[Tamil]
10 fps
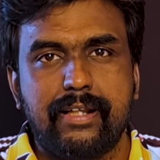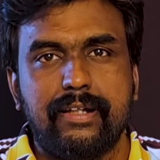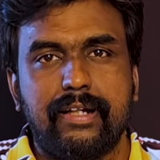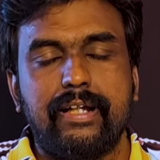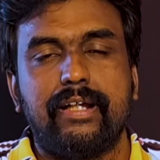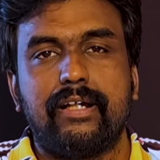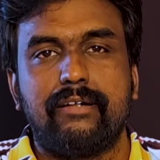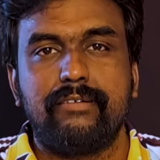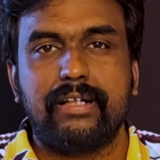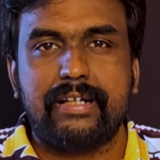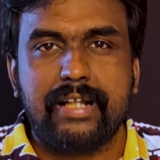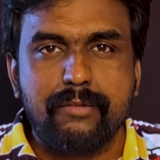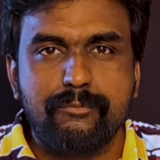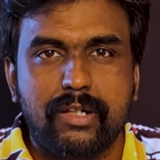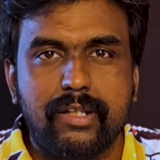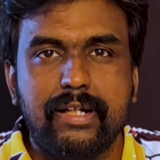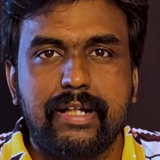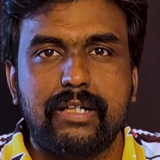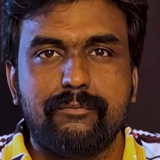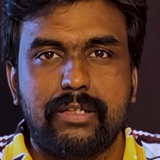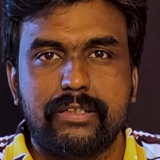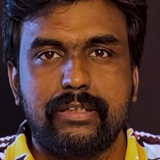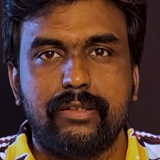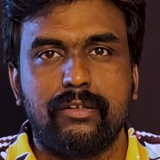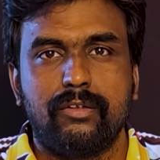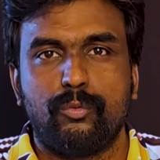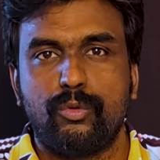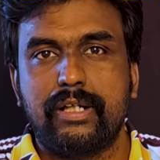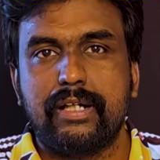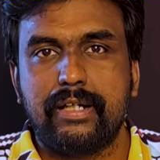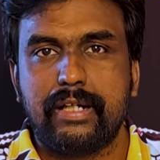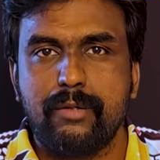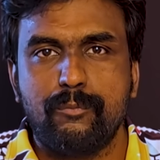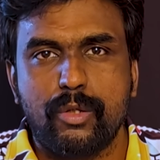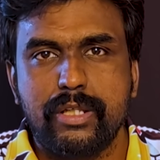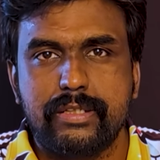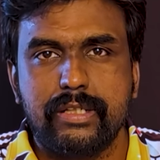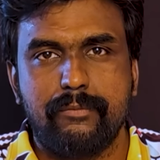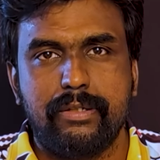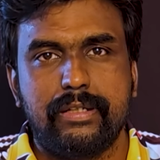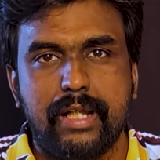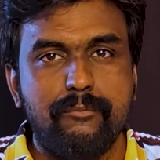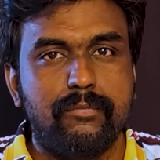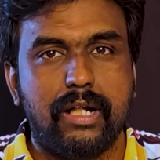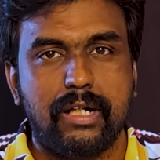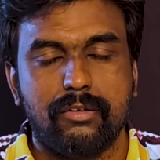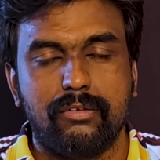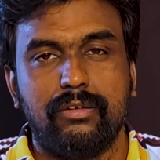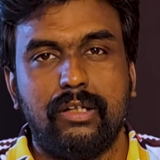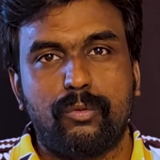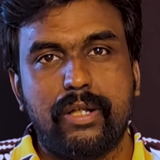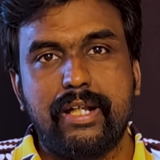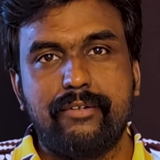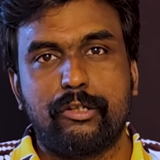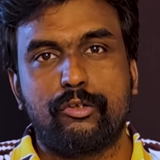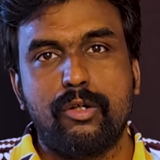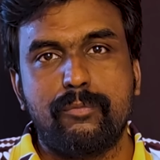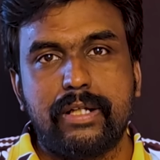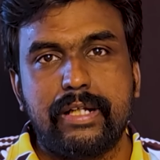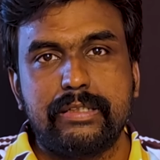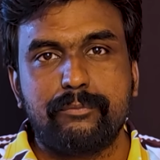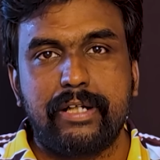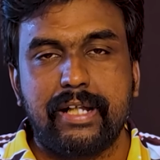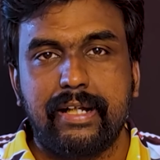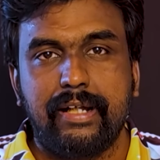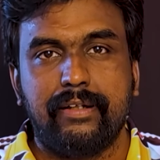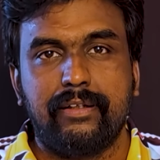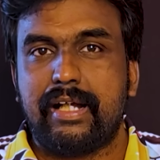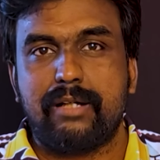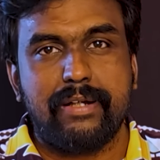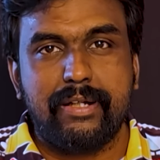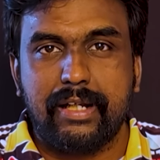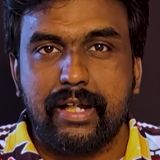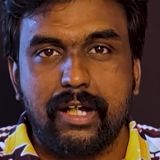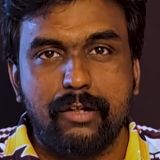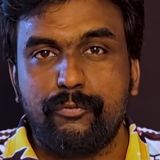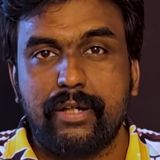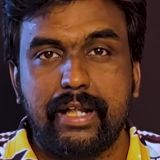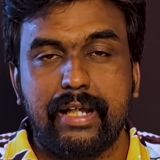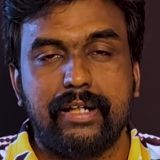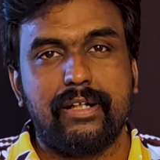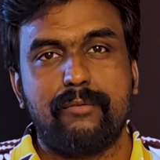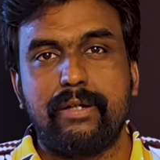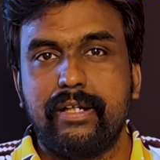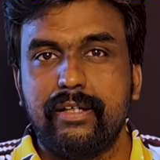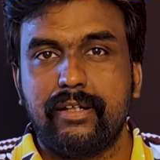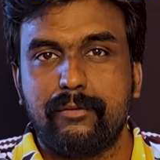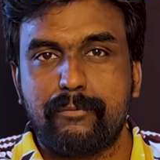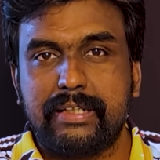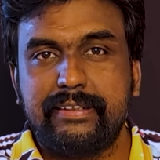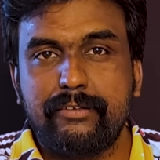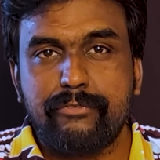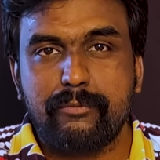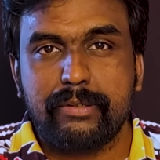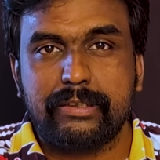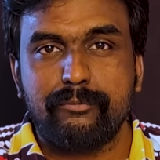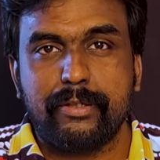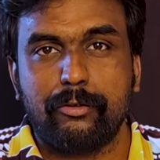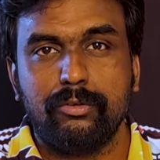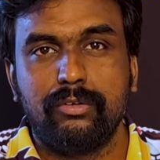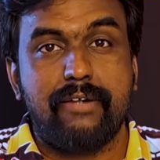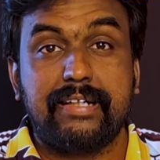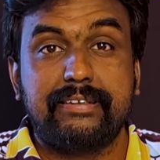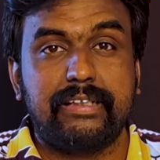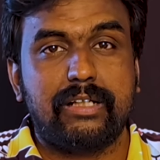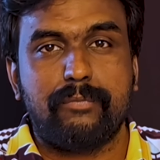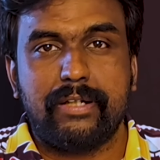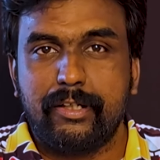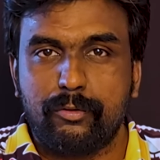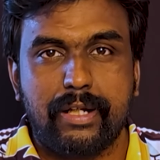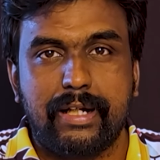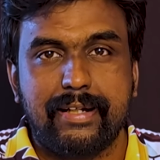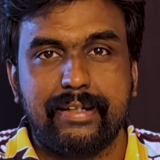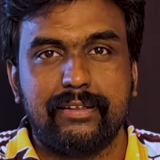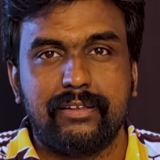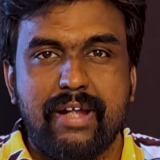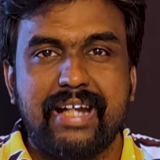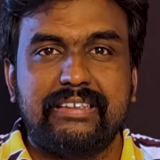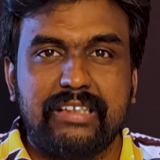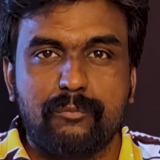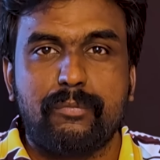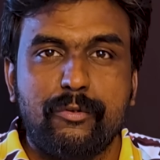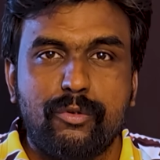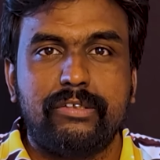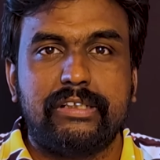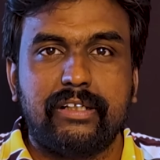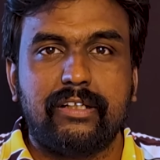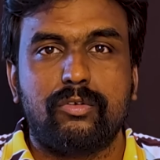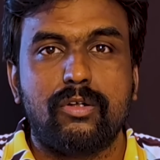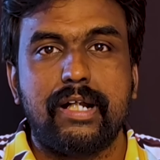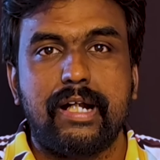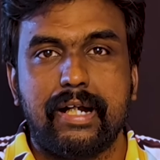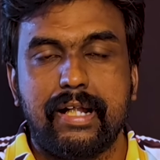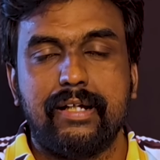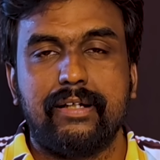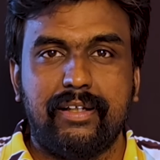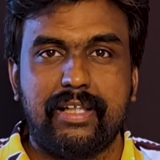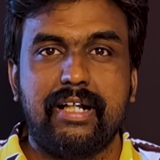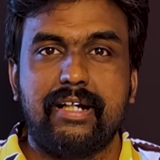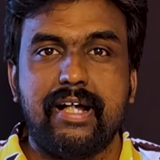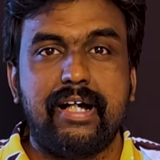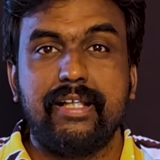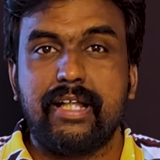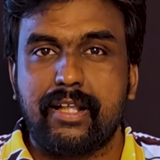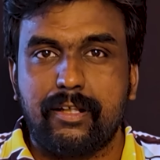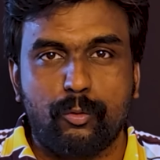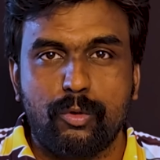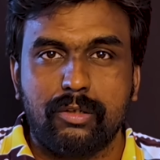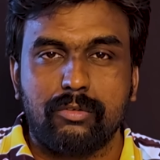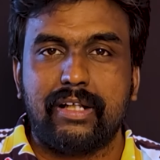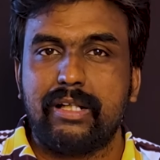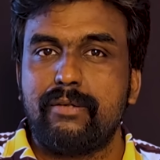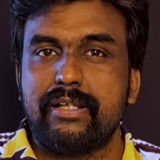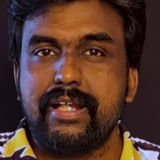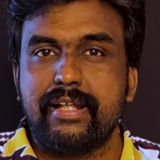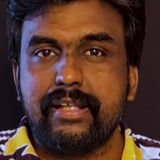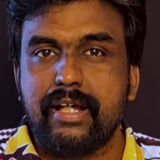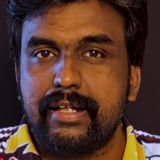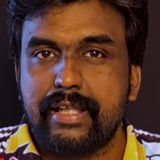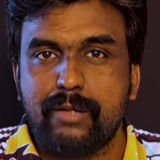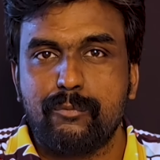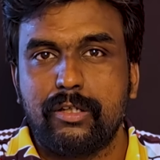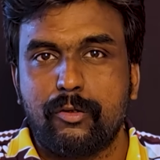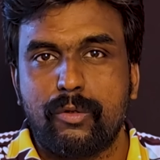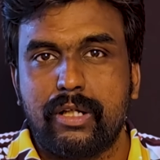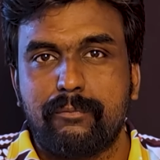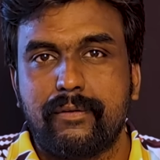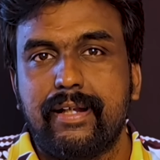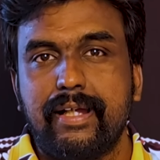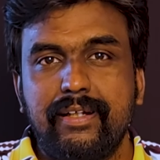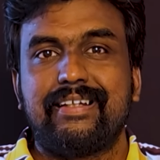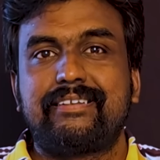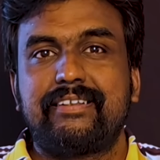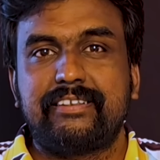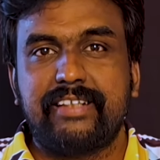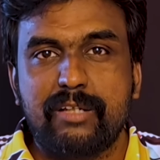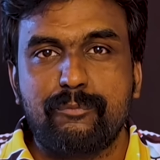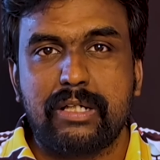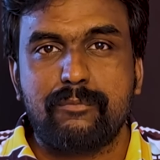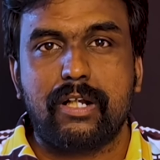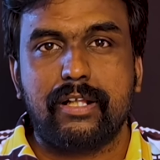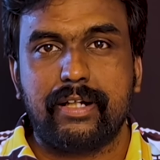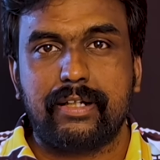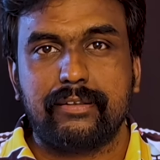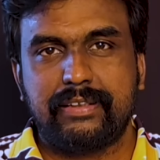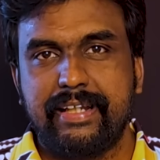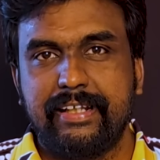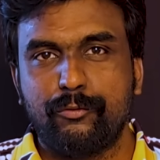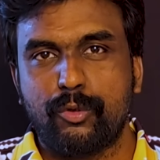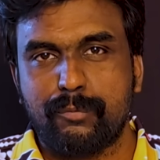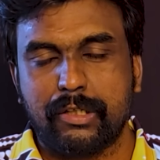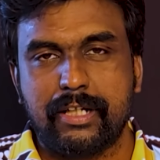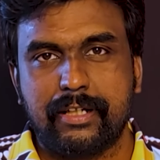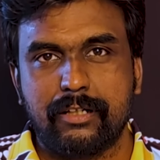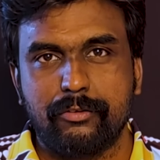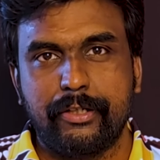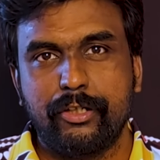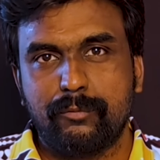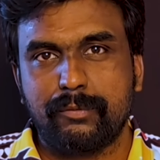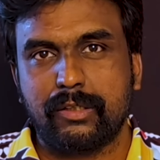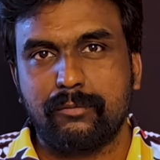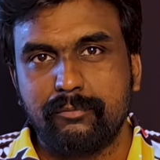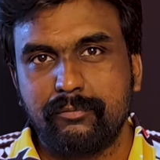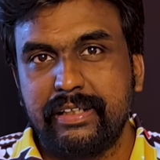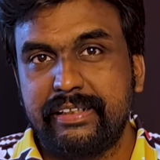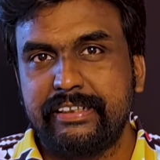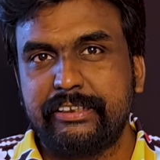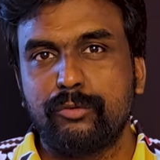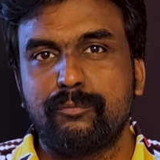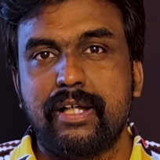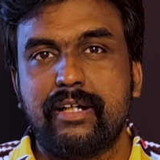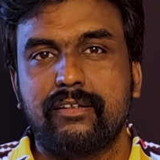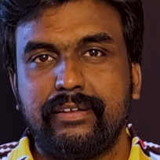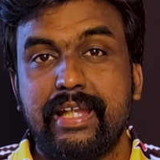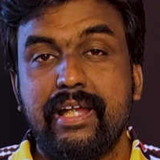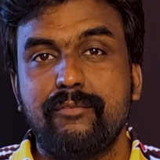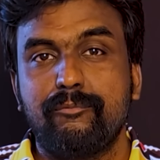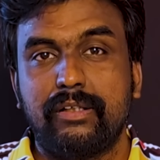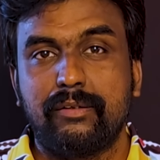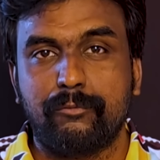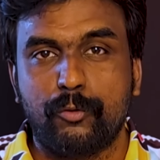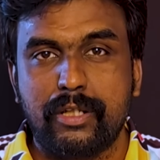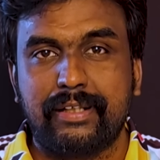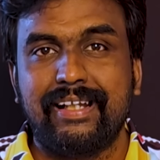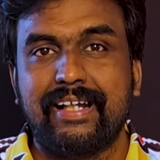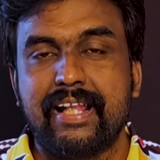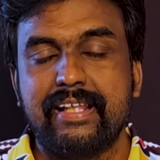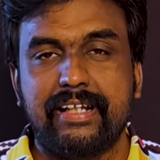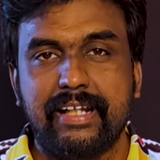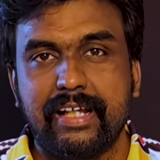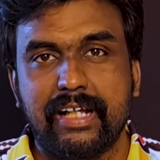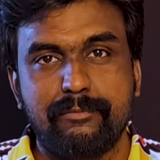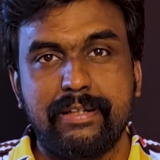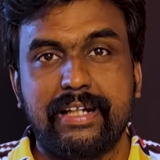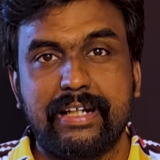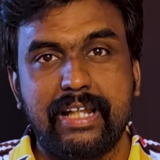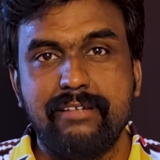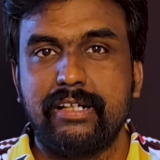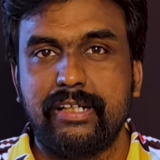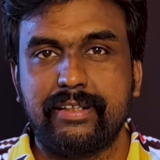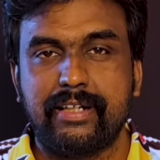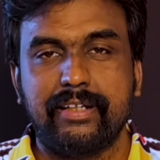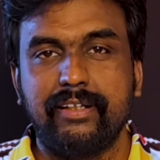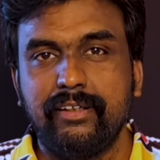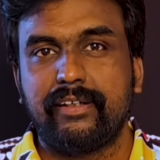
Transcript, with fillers: தான் இருந்தாங்க அவங்களுக்கு டைம் மட்டும் தான் காட்டப்பட்டுச்சு உங்களுக்கான டைம் முடிஞ்சிருச்சு அப்படின்னு டைம் காட்டினோம் உடனே அவங்க கோவப்பட்டு எழுந்து போயிட்டாங்க நாங்கள் மைக்கெலாம் ஆஃப் பண்ணலை அப்படின்னு ப்ரெஸ் இன்ஃபர்மேஷன் பியூரோ ஃபேக்ட் செக் பண்ணி சொல்லியிருக்காங்க ஃபேக்ட் செக் பண்ணி ஒரு விஷயத்த சொல்கிறாங்கன்னா அதற்கான ஆதாரத்தை கொடுக்கணும் அந்த மாதிரி எந்த ஆதாரமும் அங்கே கொடுக்கப்படலை ஜஸ்ட் ஸ்டேட்மெண்ட் மட்டும் தான் இருக்குது சரி இது ஒரு பக்கம் இருக்கட்டும் இன்னொரு பக்கம் நிதிஷ்குமார் ஏன் இந்த கூட்டத்தில் கலந்துக்கல அப்படிங்கிற கேள்வி எழுந்திருக்கு